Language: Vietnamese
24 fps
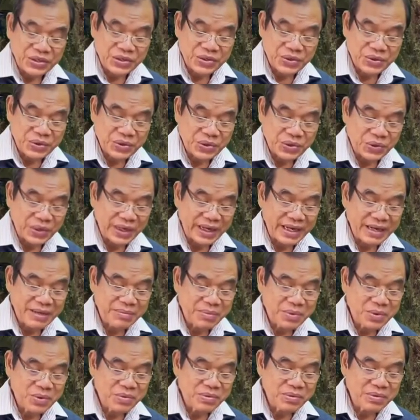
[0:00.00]
bố thí
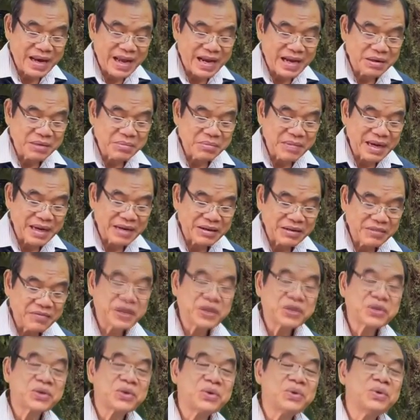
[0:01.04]
cho nhà vua.
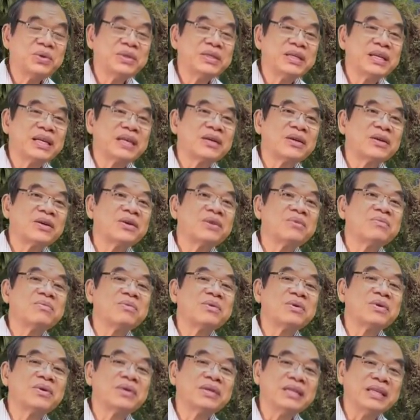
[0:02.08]
Cái hạt thóc
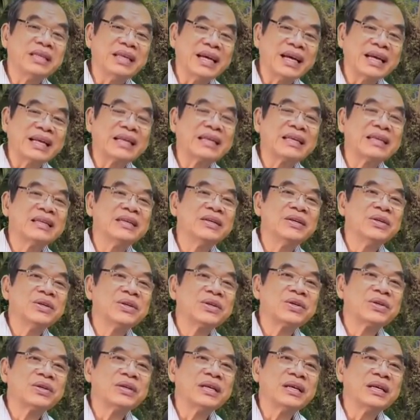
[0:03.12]
ấy bìa trở lại
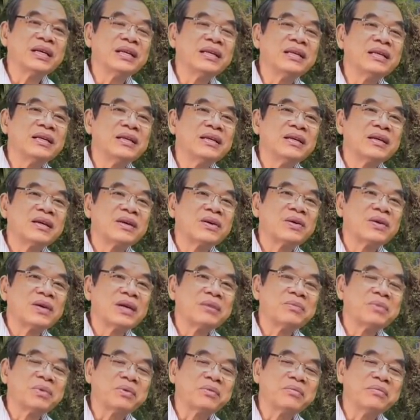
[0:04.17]
và biến
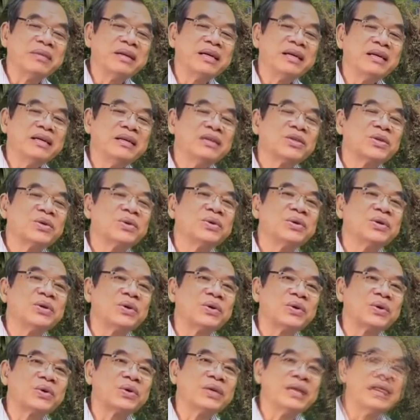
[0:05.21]
thành hạt
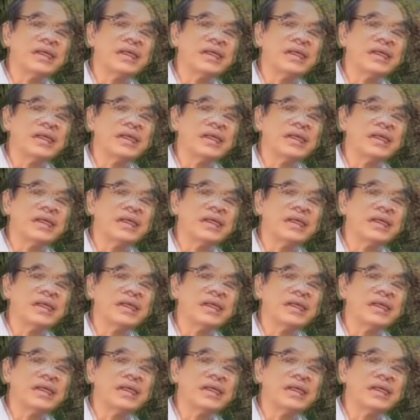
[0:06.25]
vàng,